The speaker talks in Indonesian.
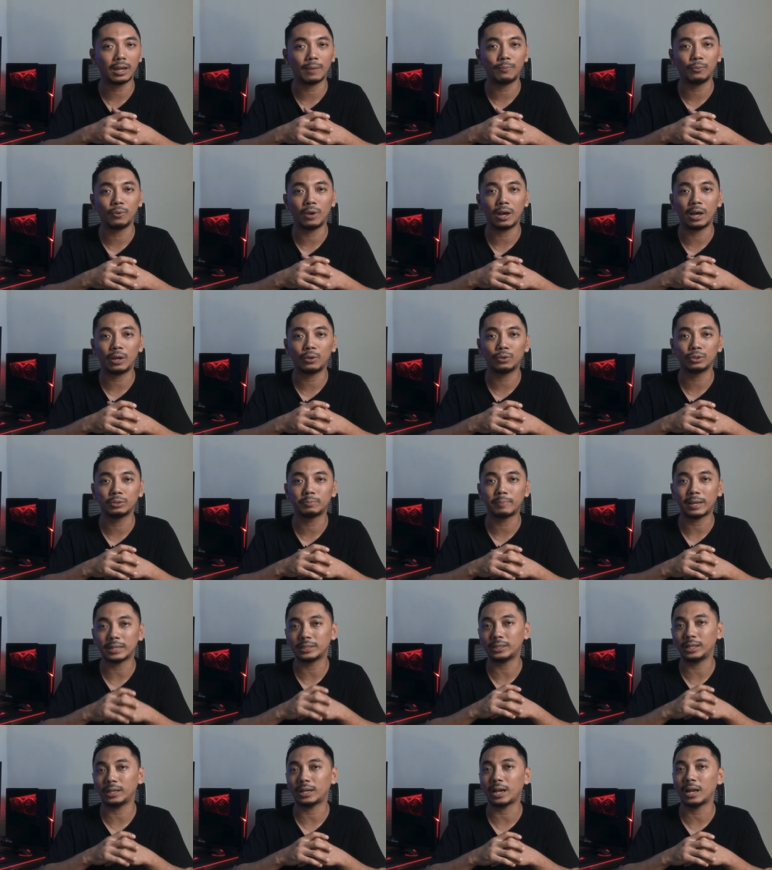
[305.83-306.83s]
kamu harus
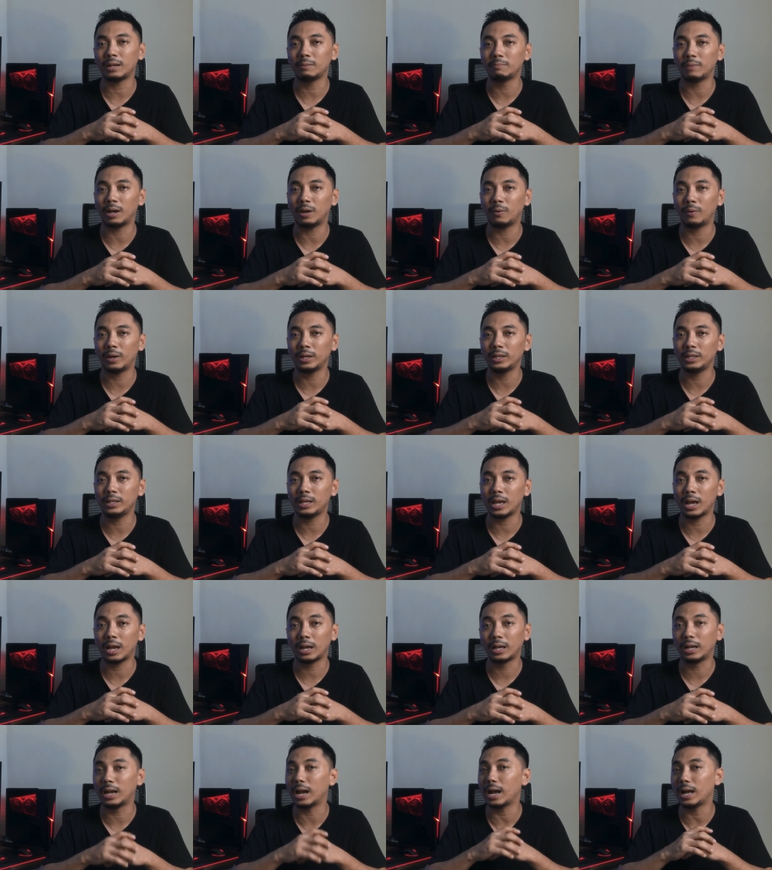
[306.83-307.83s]
pastikan bahwa
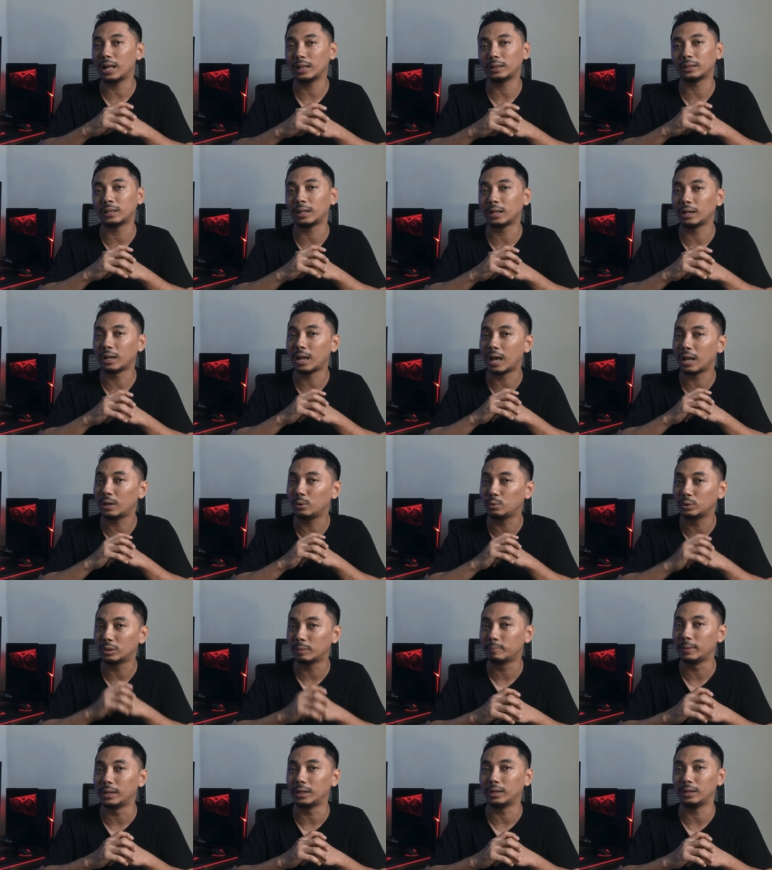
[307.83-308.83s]
dia nggak terlalu
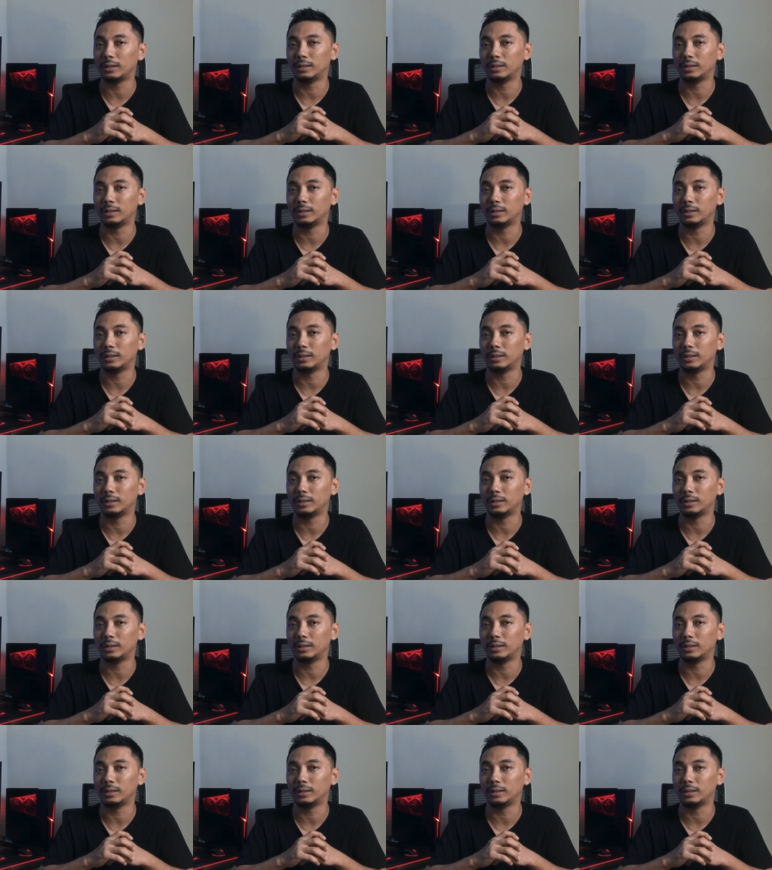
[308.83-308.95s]
tebel.